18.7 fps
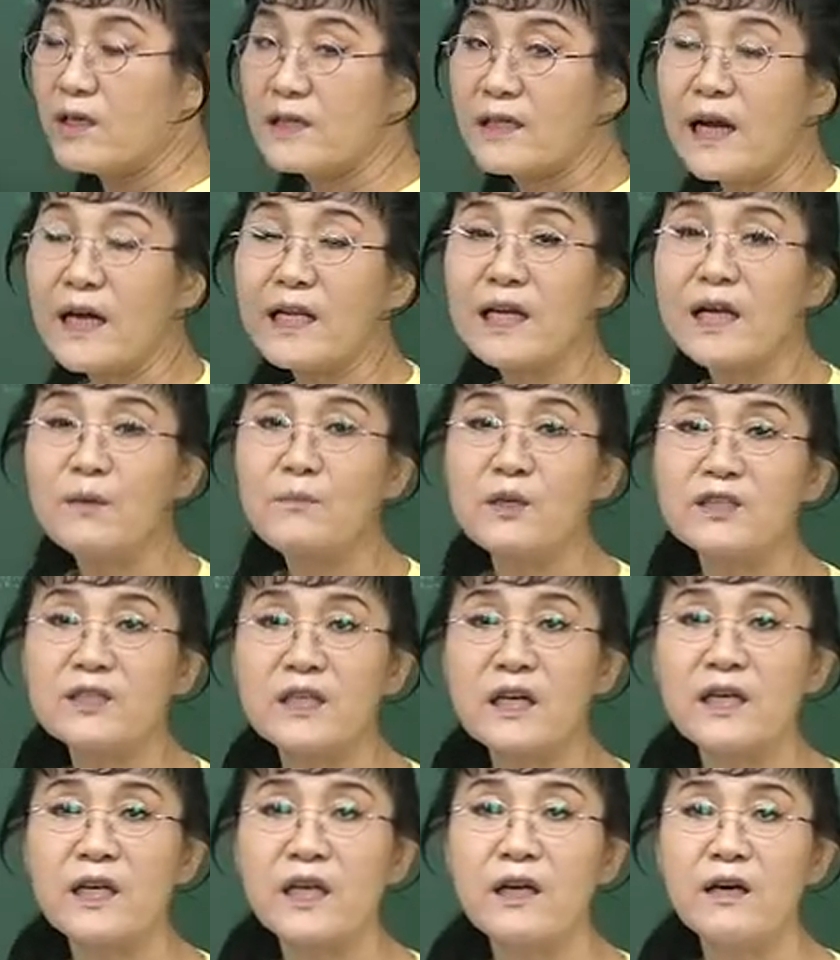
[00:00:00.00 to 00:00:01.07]
다리가 몇
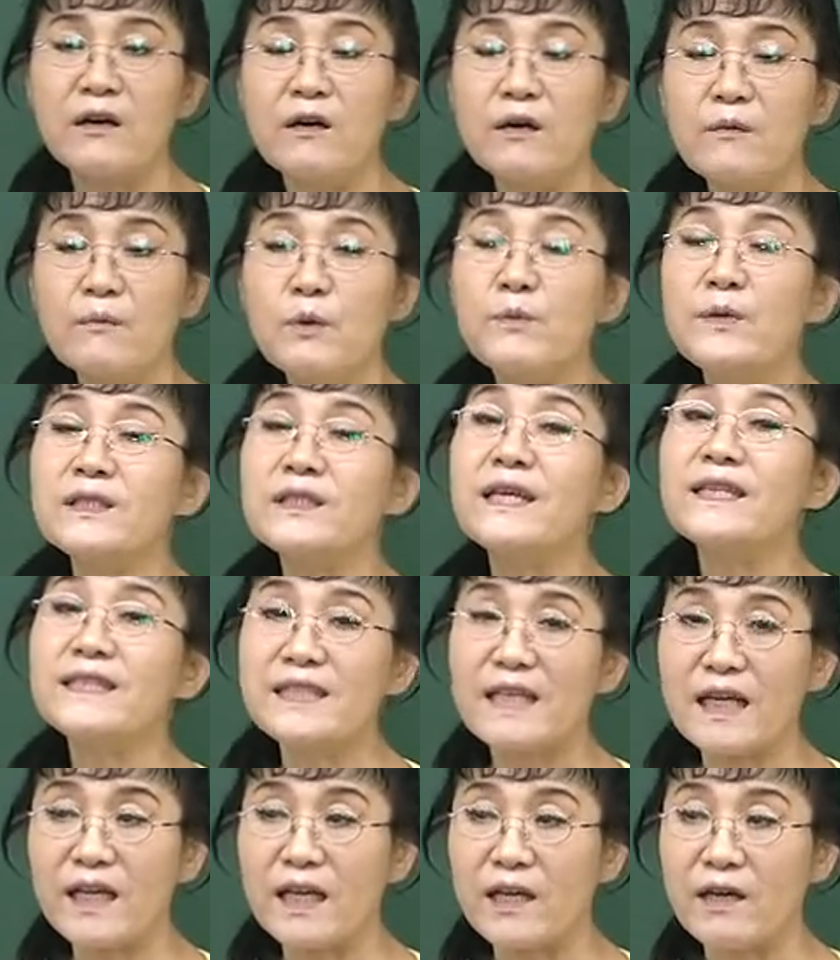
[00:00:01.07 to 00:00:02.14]
쌍이에요? 보면 세
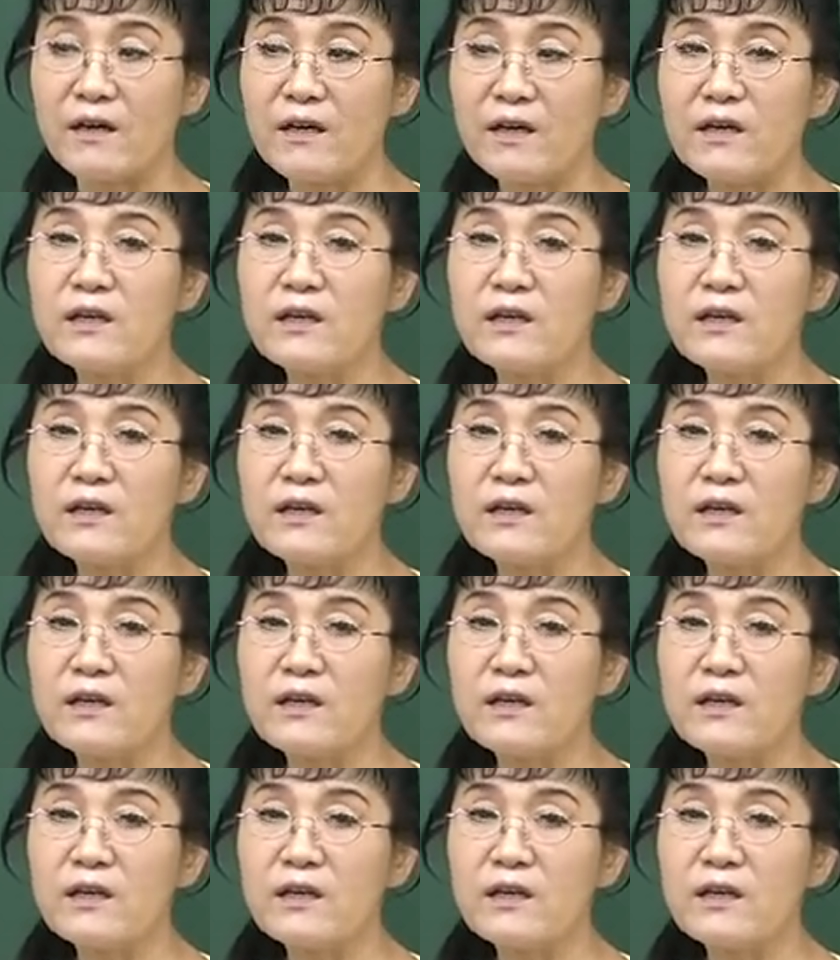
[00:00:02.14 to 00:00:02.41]
쌍이에요.